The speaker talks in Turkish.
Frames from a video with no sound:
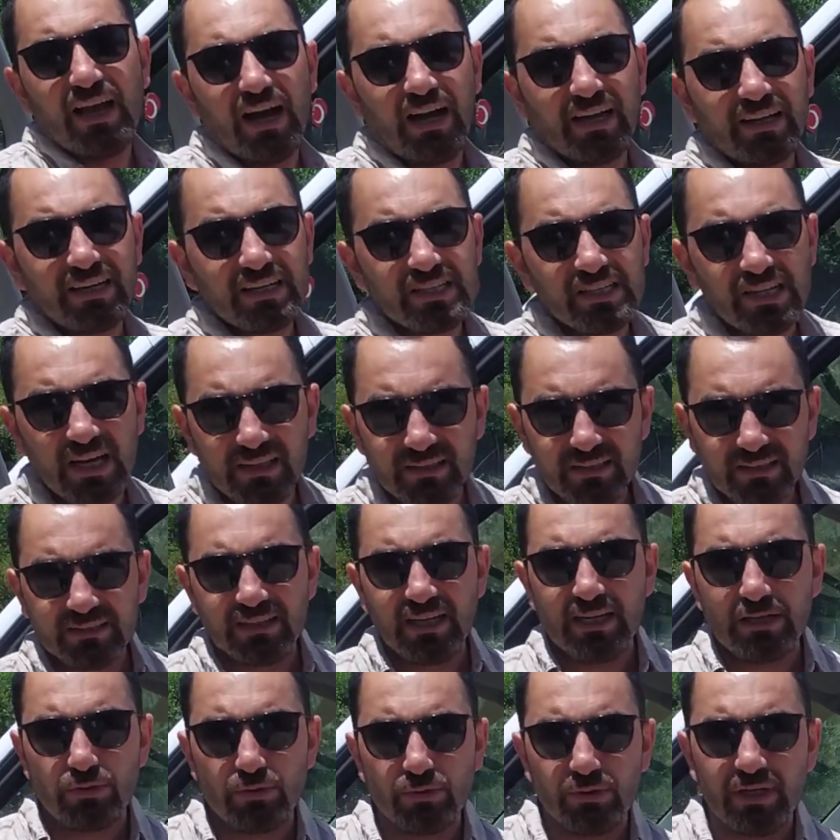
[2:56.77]
Aracı
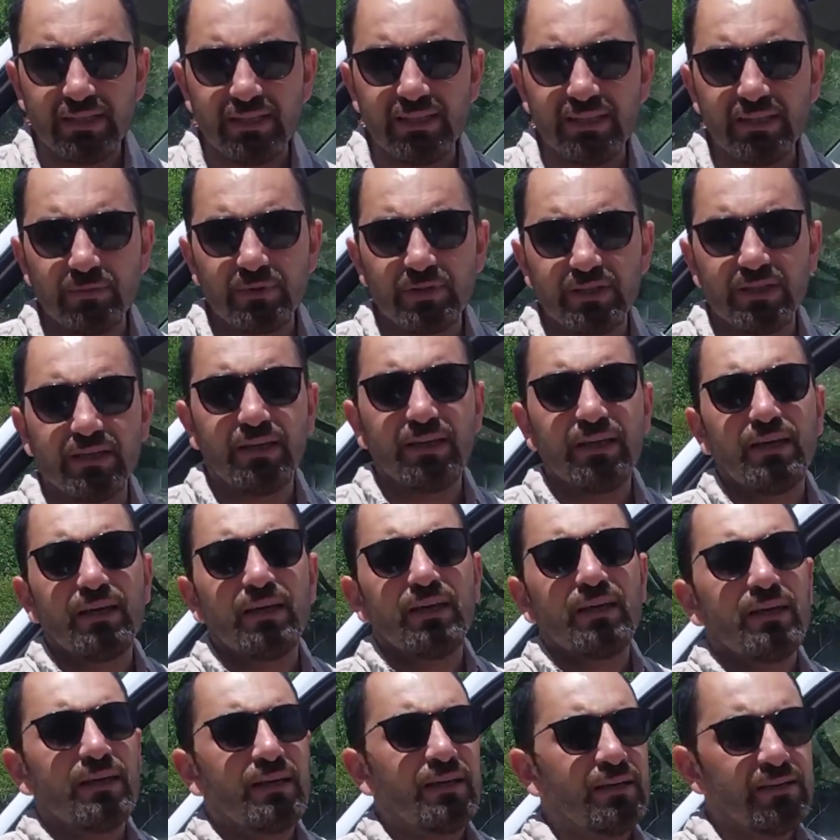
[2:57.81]
aldıktan sonra dedim ki
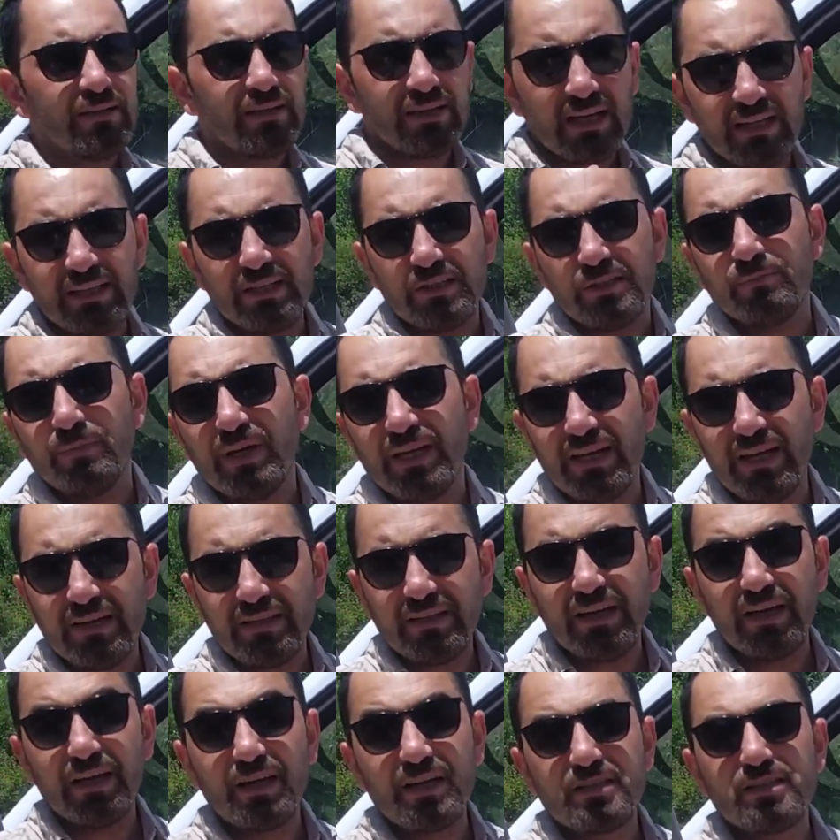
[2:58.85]
kardeşim ben
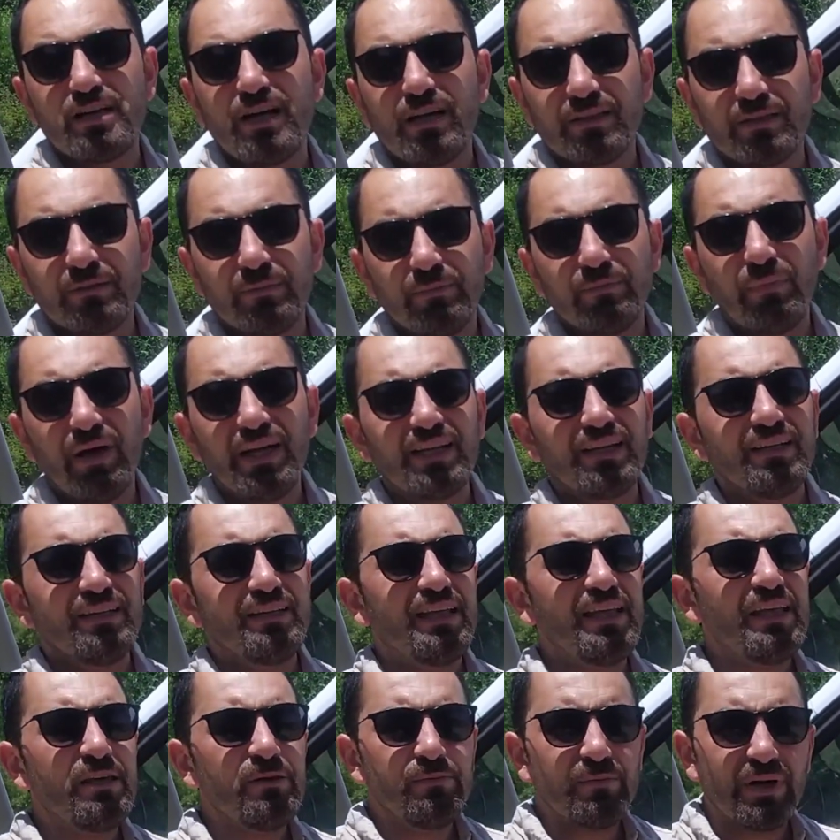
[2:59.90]
artık aracı aldım. Bana
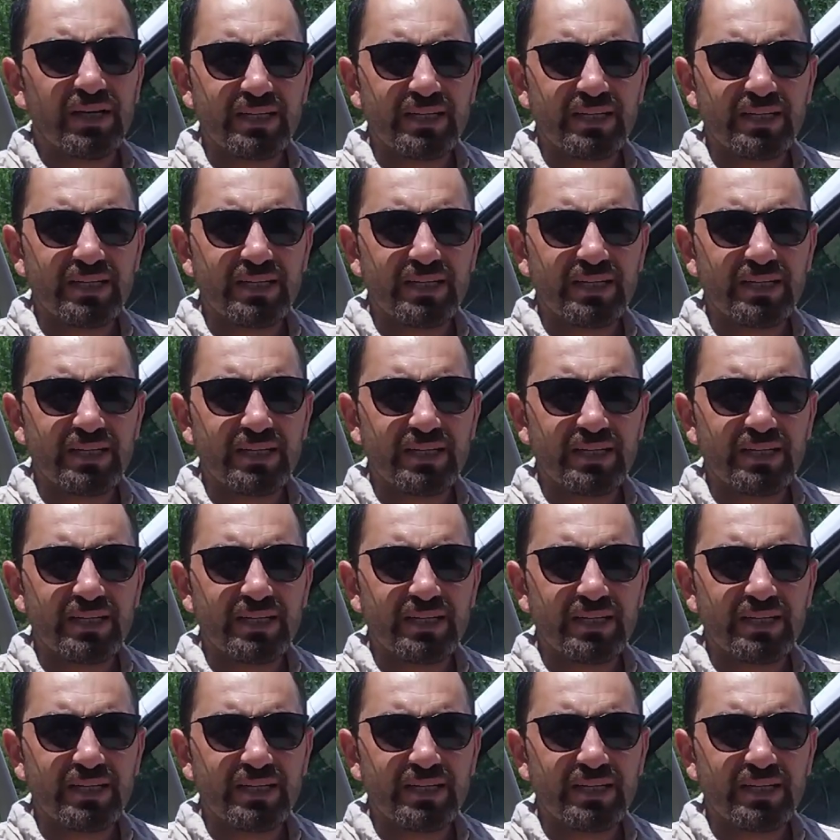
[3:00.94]
neyin